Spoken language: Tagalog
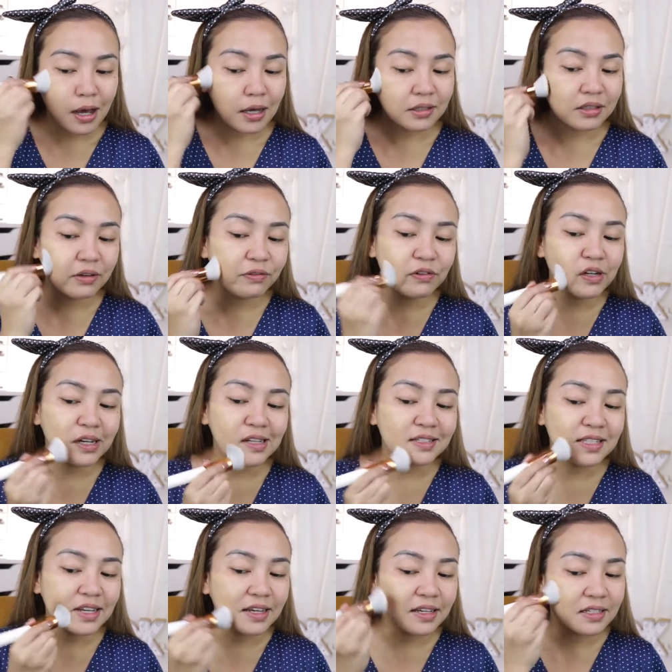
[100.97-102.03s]
Ang
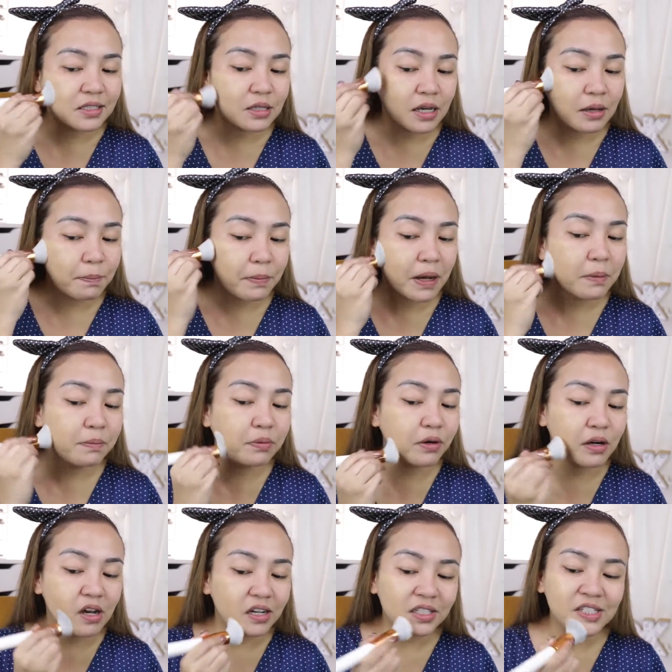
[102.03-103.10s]
difference is, pag
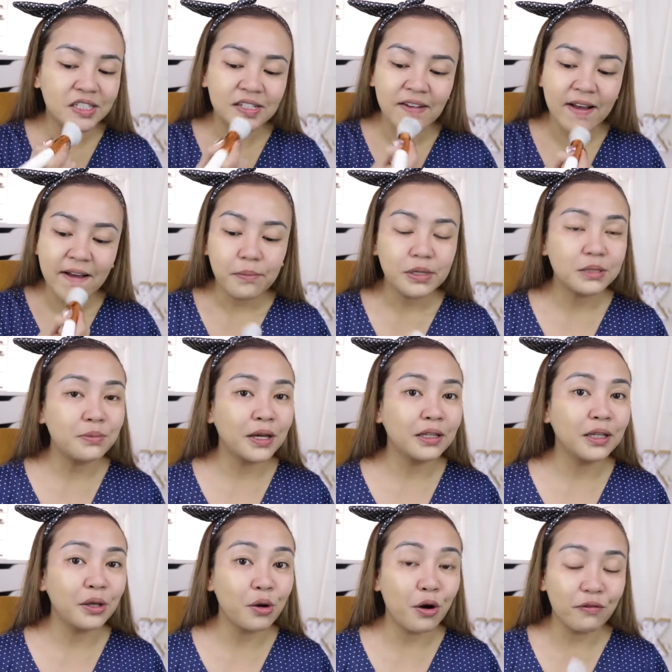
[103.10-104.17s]
brush, mas
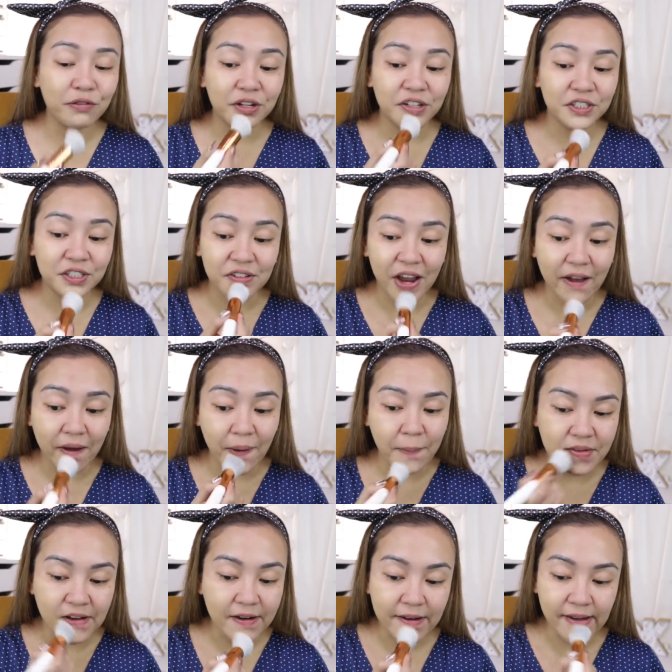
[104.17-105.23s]
maganda yung coverage niya.
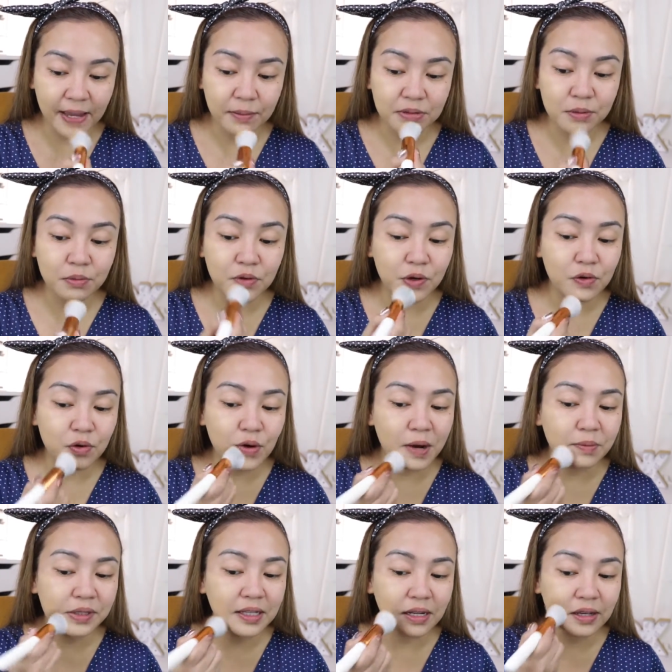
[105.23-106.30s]
Okay? Mas
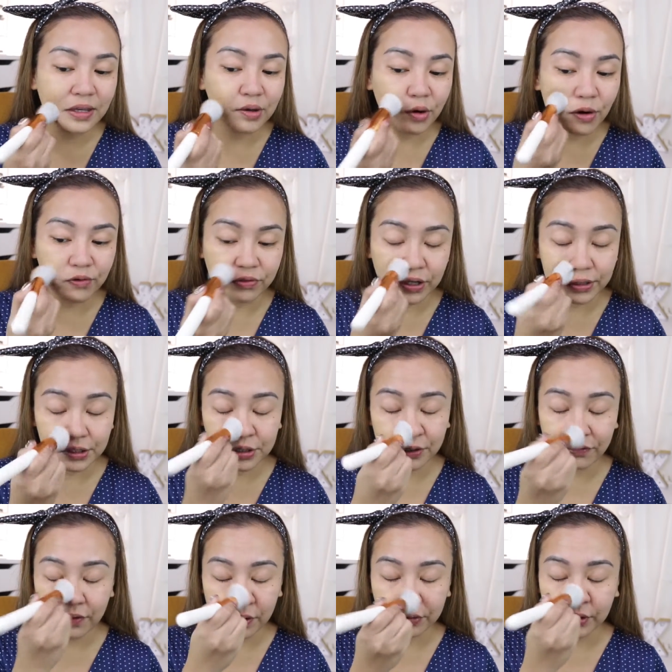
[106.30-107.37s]
makukuha mo talaga yung coverage
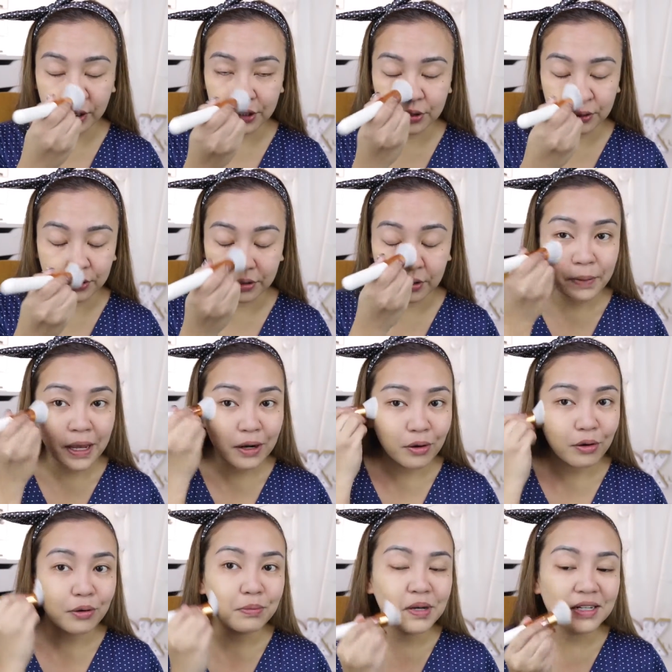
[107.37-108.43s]
ng foundation.
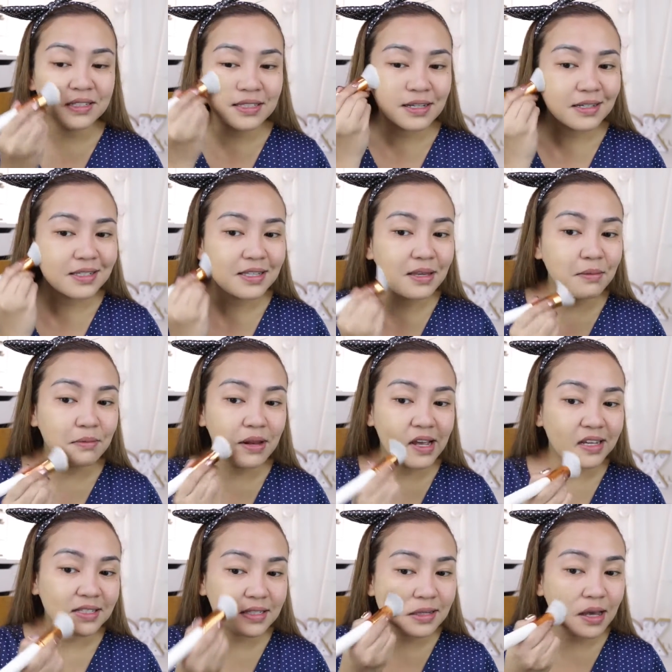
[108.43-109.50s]
Pero, mas
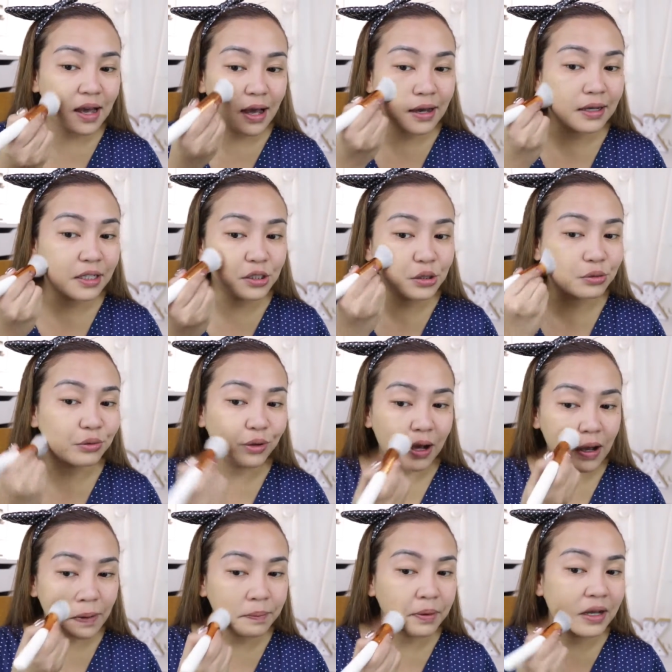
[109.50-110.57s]
seamless ang
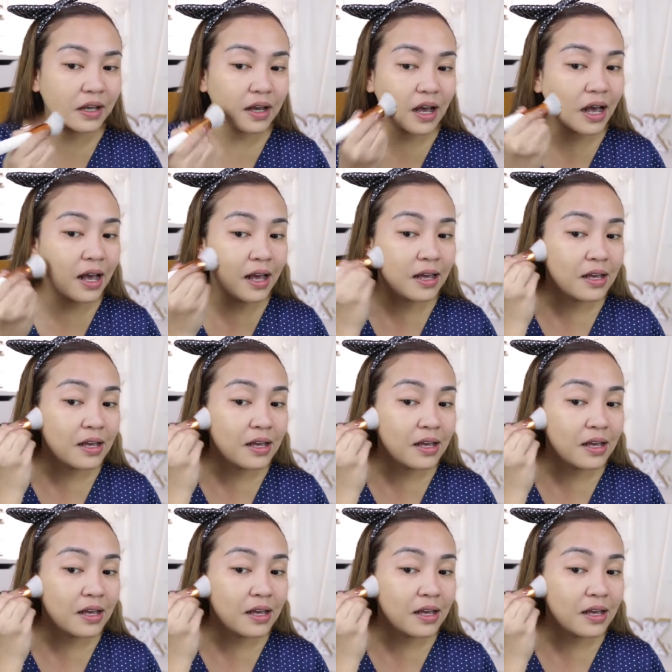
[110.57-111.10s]
itsura kapag ka